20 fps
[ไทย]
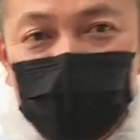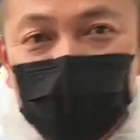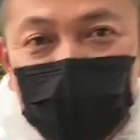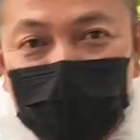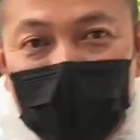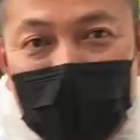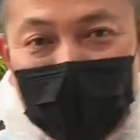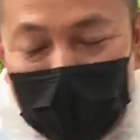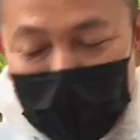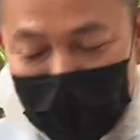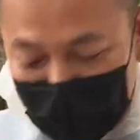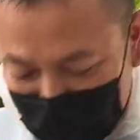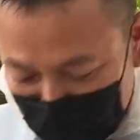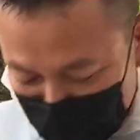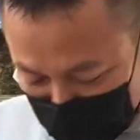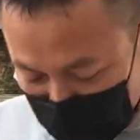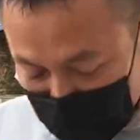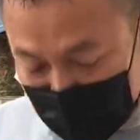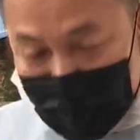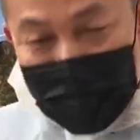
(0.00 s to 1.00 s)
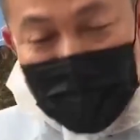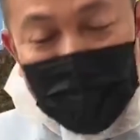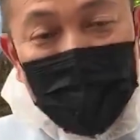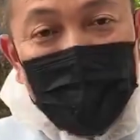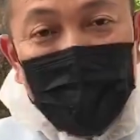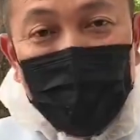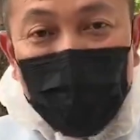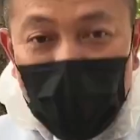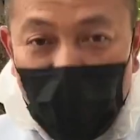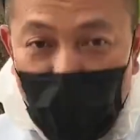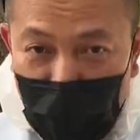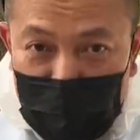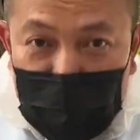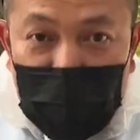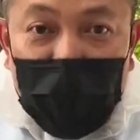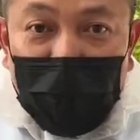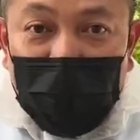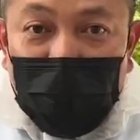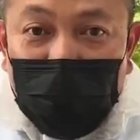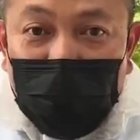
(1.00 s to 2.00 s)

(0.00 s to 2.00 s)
สู้ฟังเลยนะครับ ห่อนแห้ง